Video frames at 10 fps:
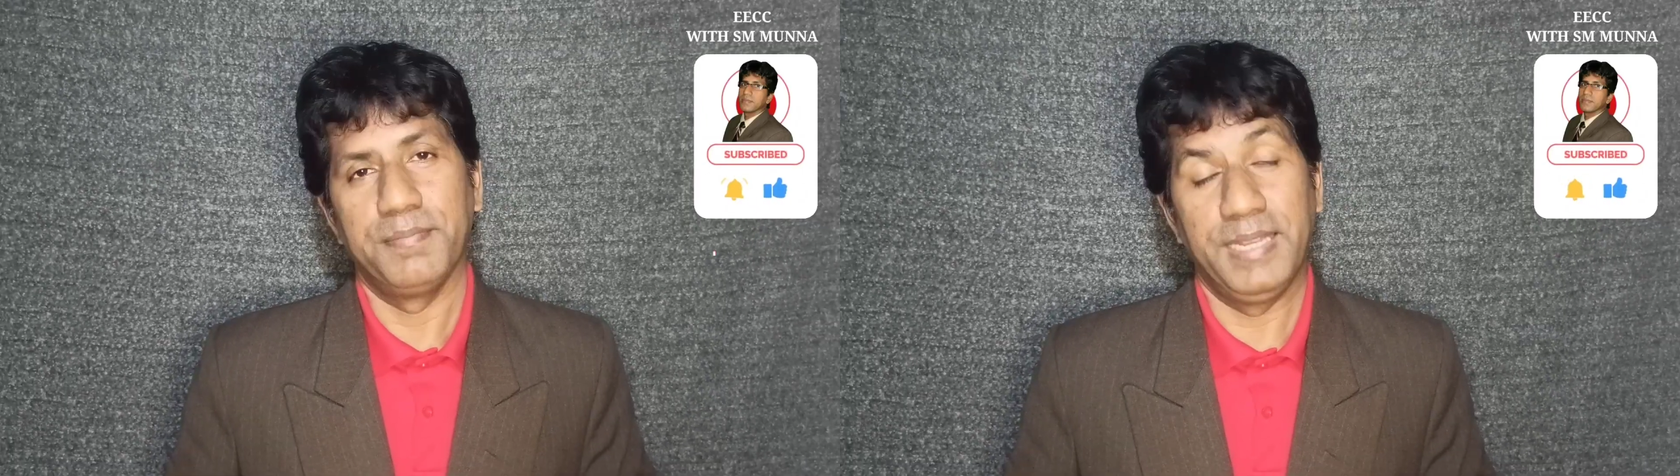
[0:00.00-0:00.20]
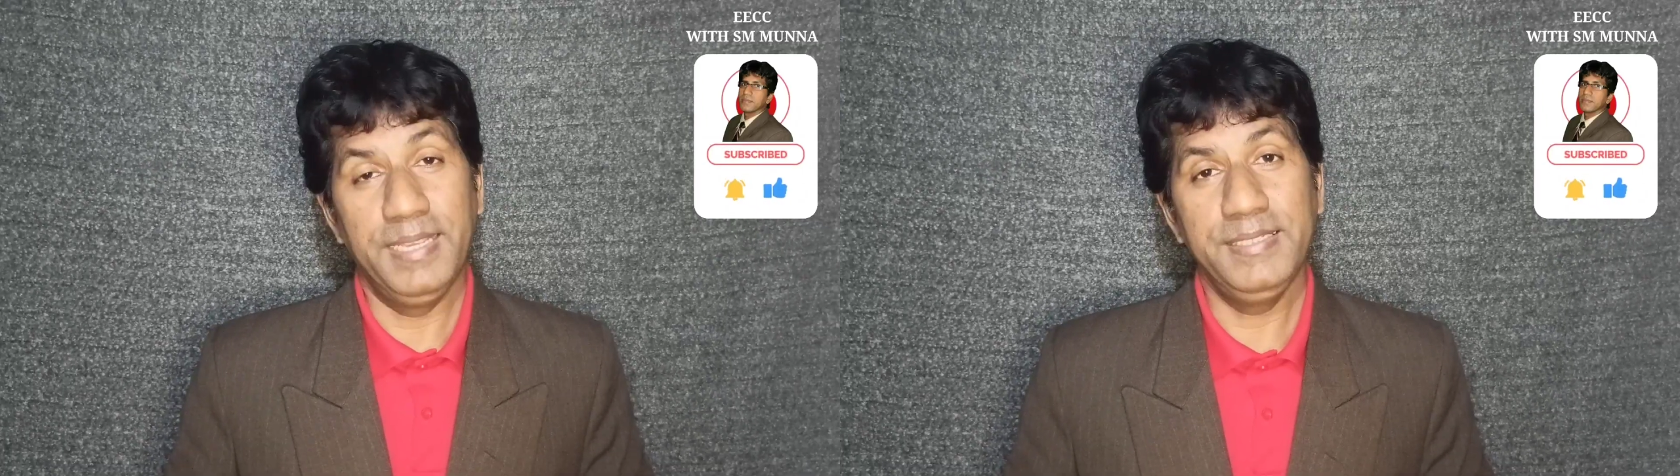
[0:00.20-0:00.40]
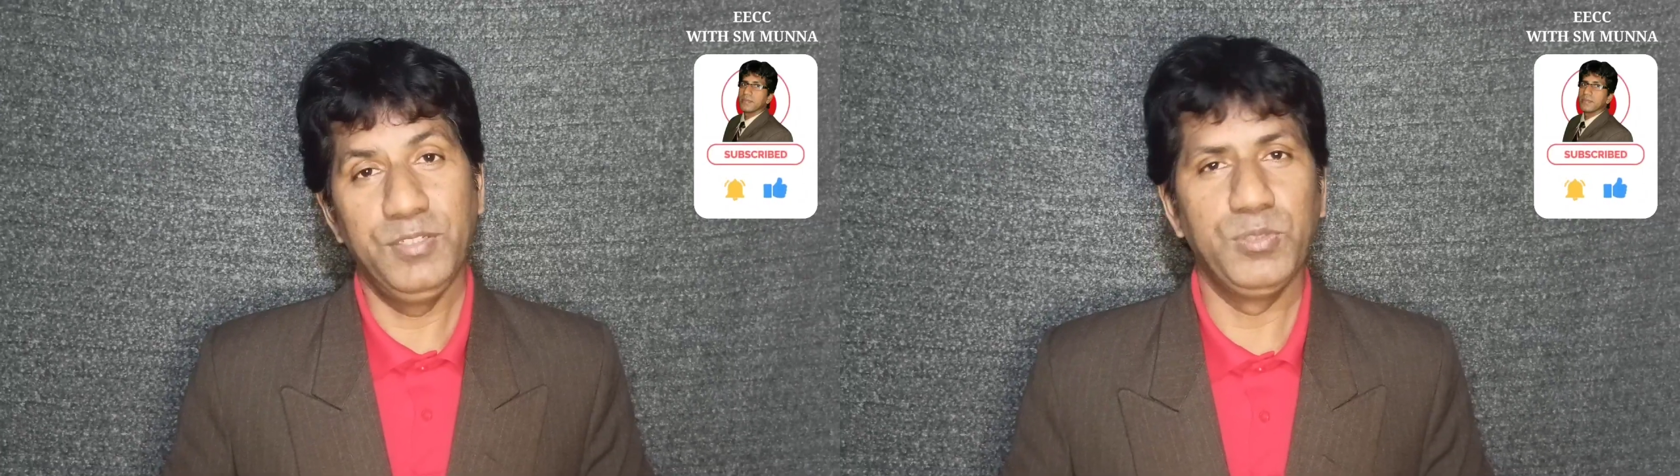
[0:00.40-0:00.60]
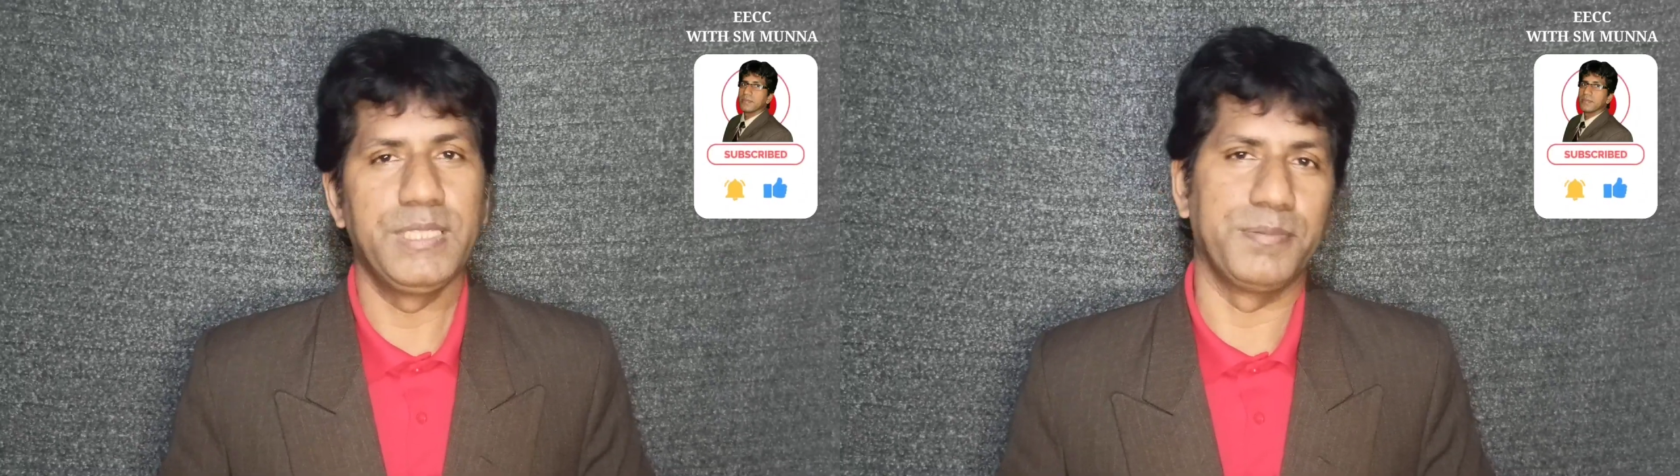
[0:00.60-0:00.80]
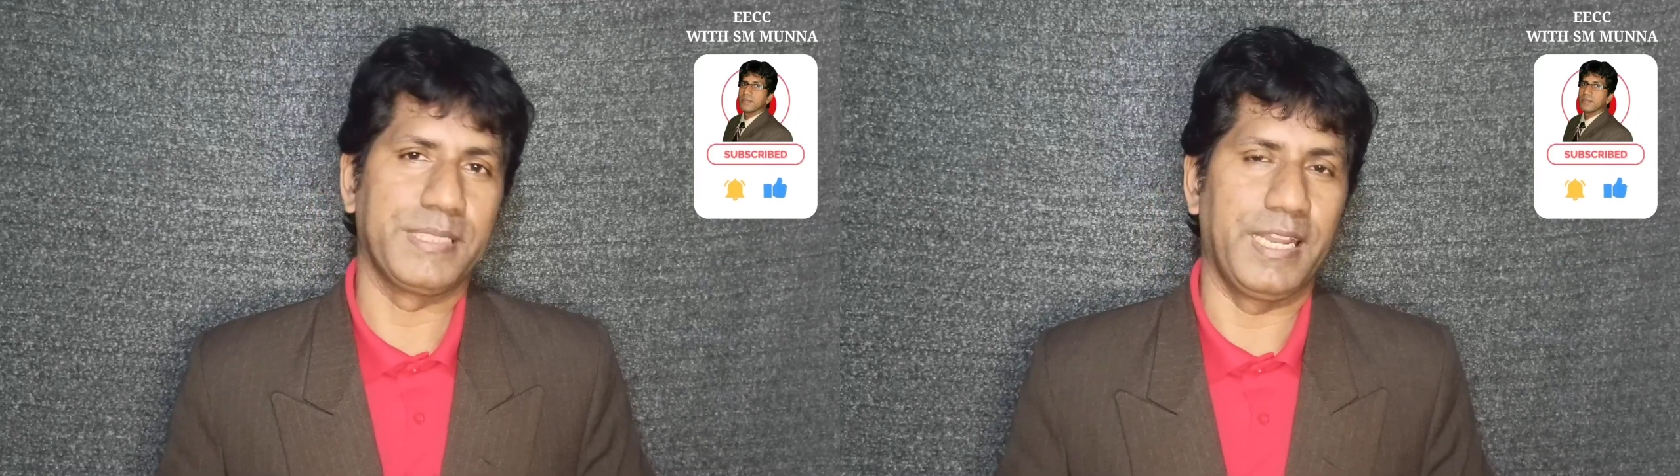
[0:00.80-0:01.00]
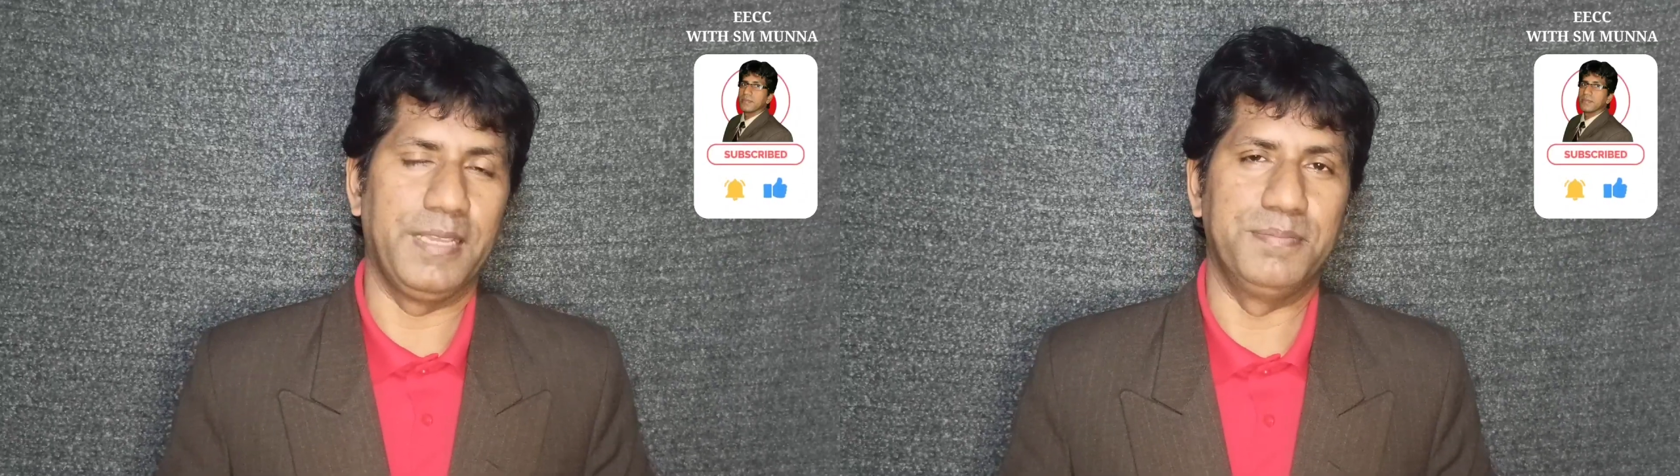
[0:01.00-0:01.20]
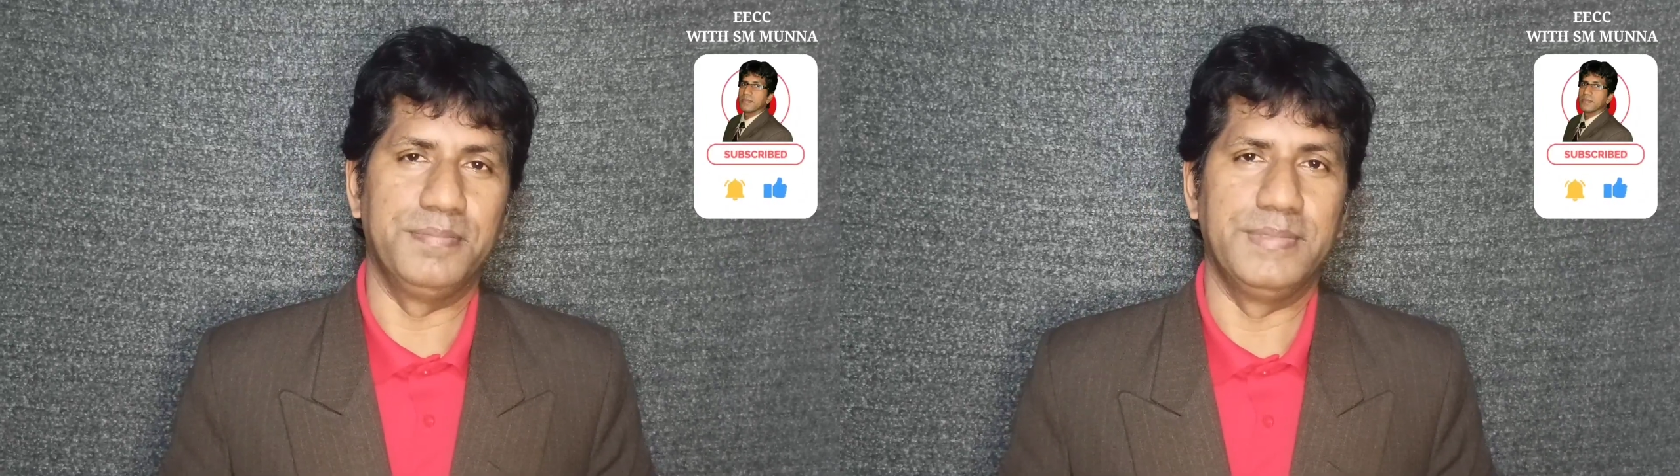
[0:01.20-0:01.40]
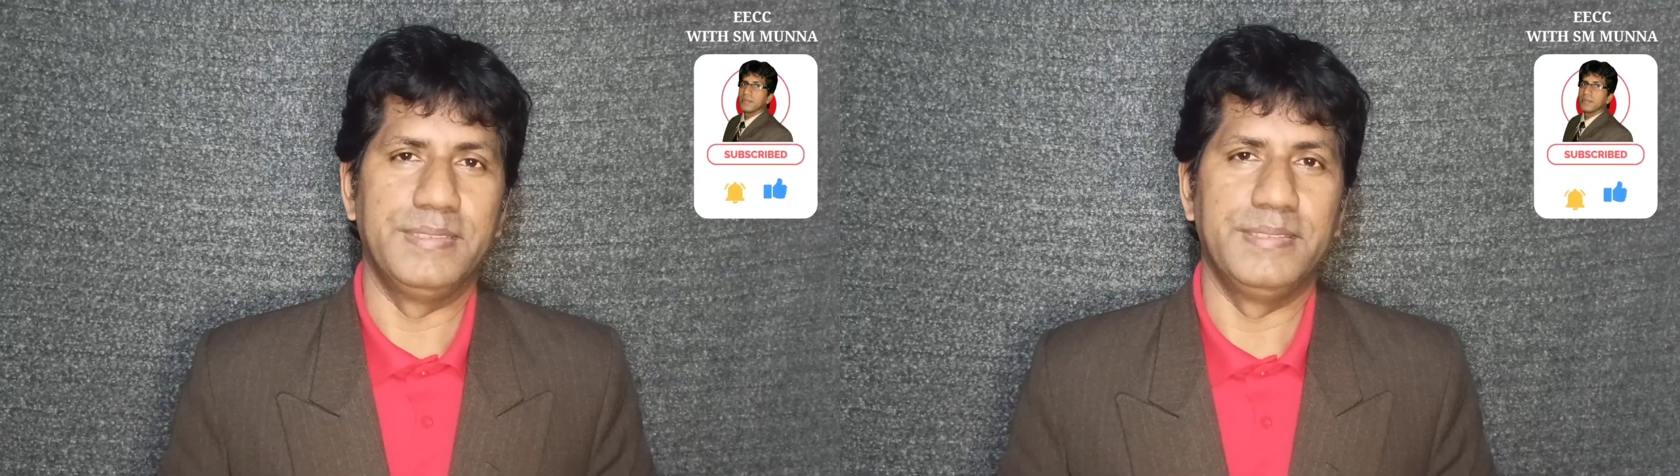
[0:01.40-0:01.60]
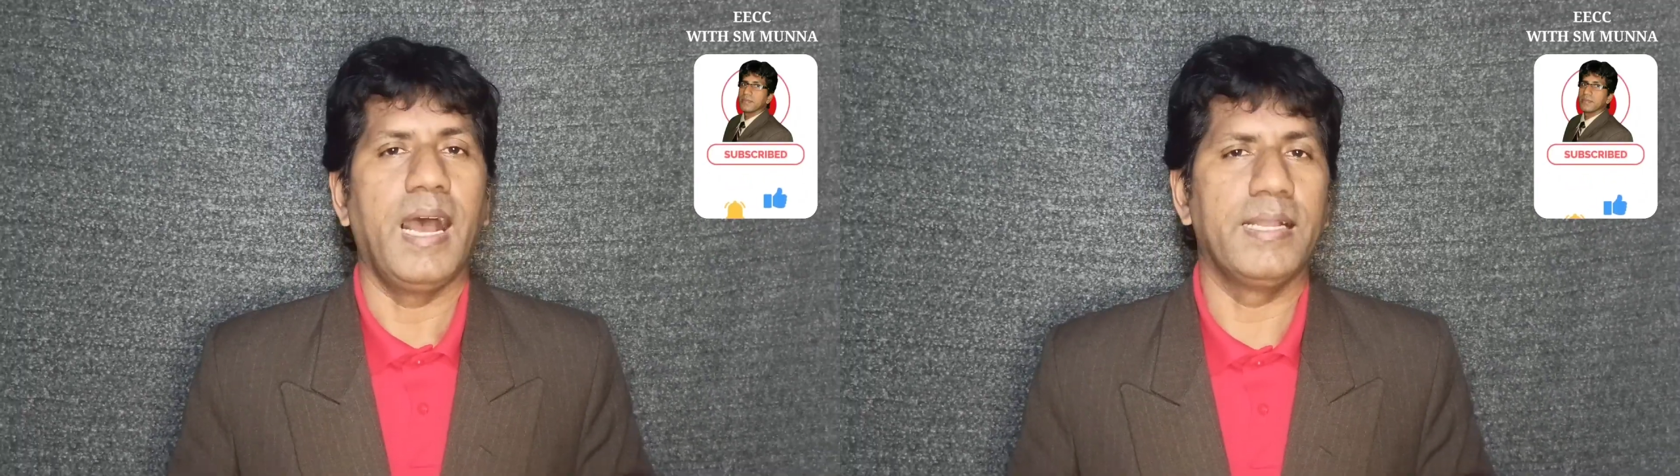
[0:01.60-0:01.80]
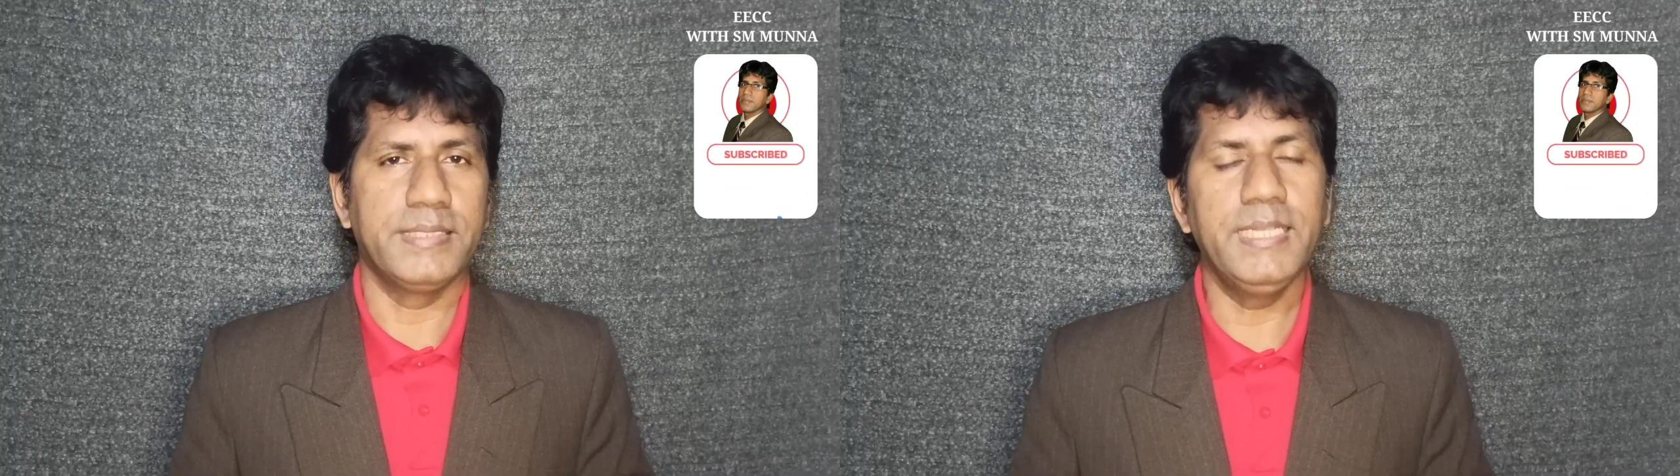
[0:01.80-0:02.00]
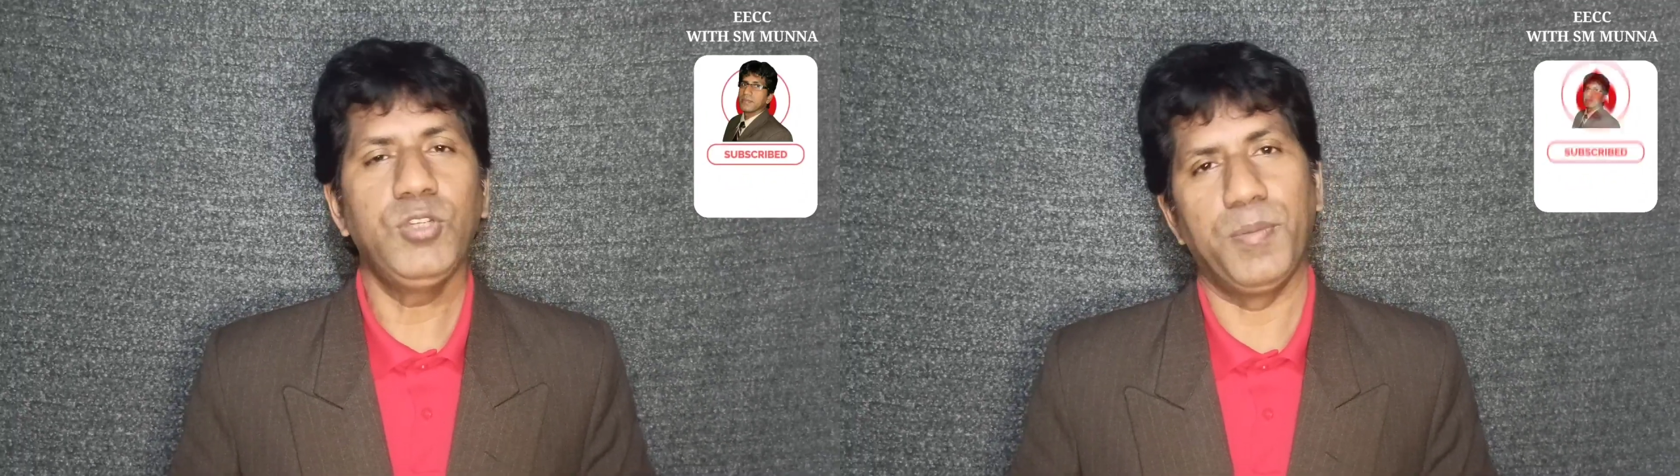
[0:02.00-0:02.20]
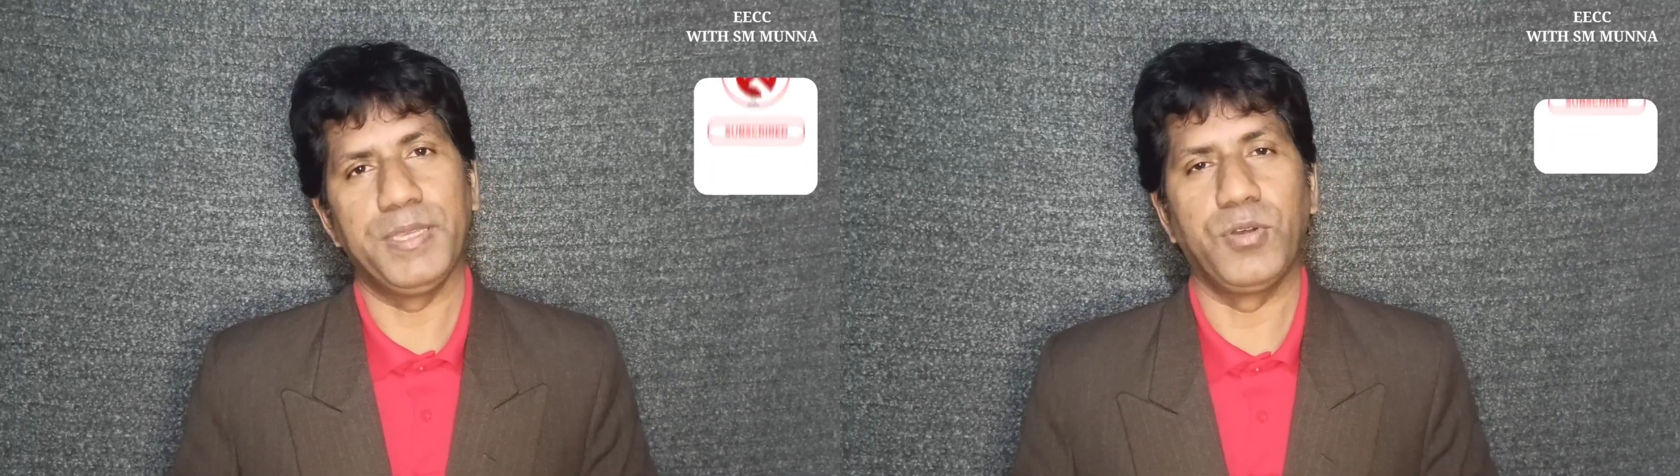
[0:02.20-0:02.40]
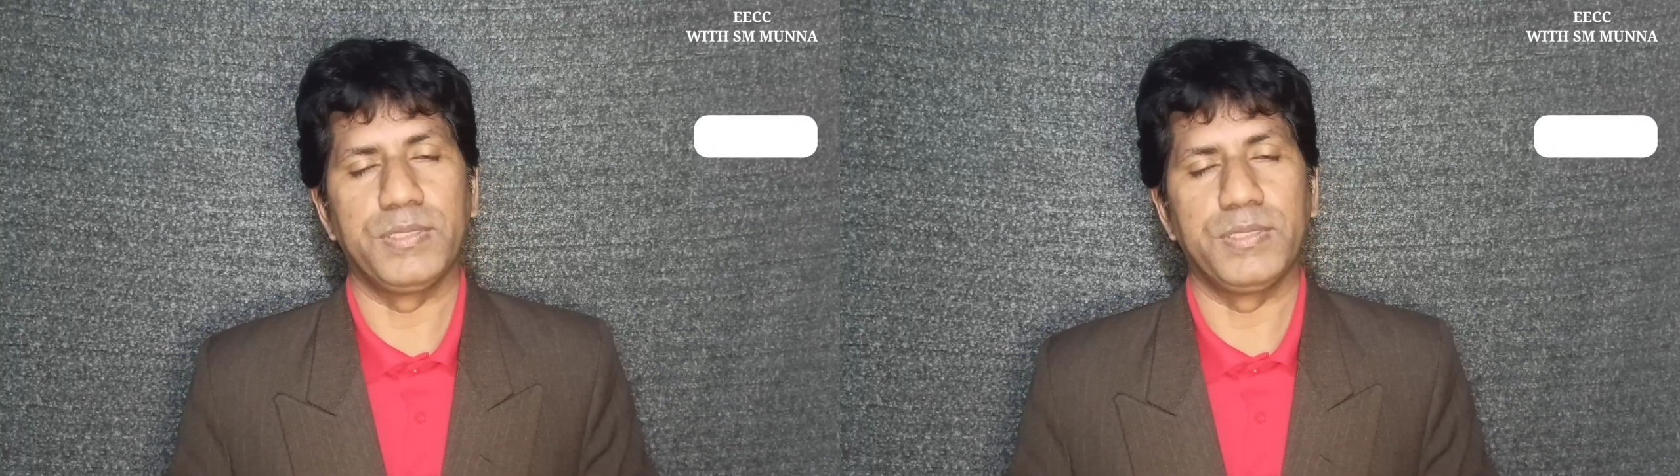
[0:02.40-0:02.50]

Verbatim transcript: প্লিজ ডু সাবস্ক্রাইব আজকের টপিক